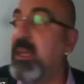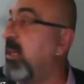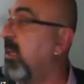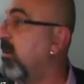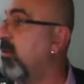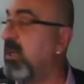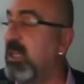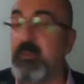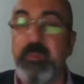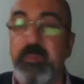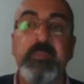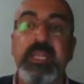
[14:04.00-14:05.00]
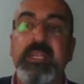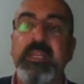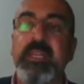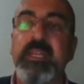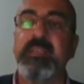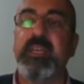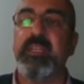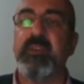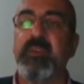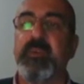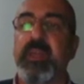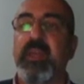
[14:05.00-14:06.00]
Eğer öğretmen belirlediği
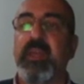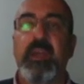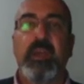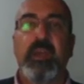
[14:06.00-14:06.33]
hedefe